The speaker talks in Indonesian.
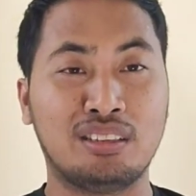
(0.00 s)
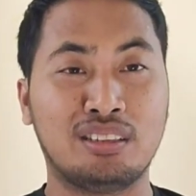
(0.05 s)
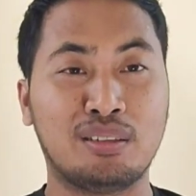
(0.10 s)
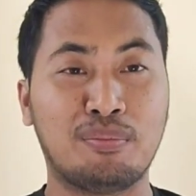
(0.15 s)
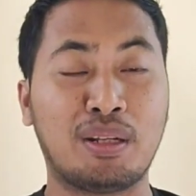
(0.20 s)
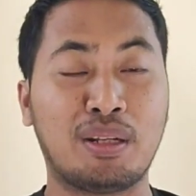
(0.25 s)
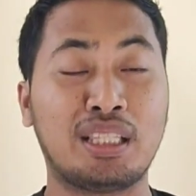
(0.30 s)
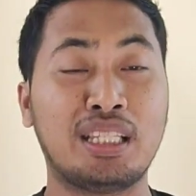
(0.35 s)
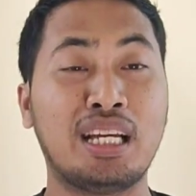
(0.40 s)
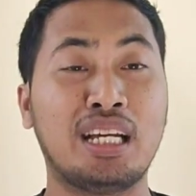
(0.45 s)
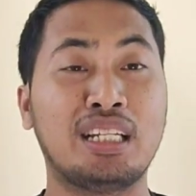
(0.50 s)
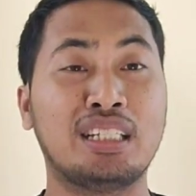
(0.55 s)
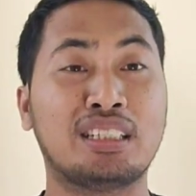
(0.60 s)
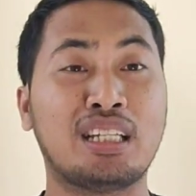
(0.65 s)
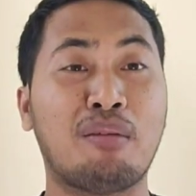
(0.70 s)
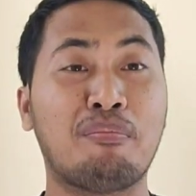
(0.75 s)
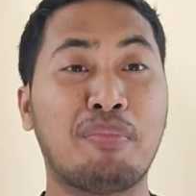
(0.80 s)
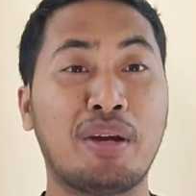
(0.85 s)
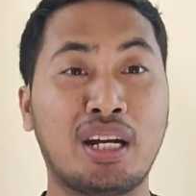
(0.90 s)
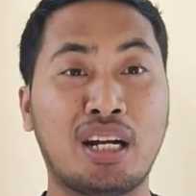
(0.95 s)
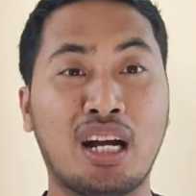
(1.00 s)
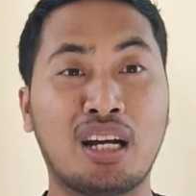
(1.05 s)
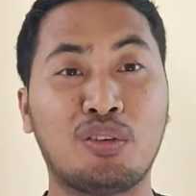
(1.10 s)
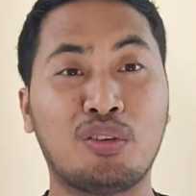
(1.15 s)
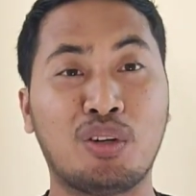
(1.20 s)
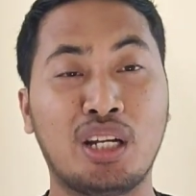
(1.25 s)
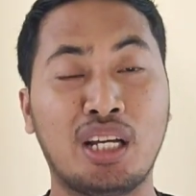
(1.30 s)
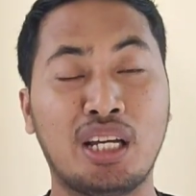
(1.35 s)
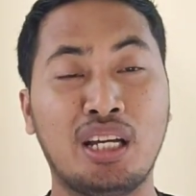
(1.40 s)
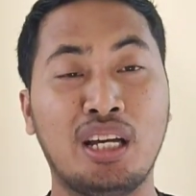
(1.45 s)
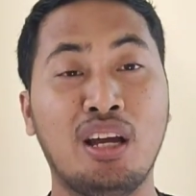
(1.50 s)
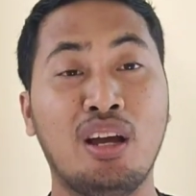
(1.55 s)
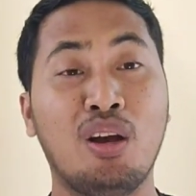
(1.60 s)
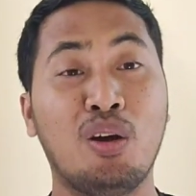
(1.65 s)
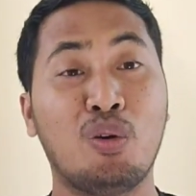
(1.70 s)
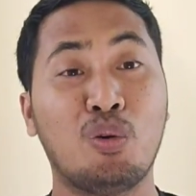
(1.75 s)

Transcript: Seperti yang disampaikan oleh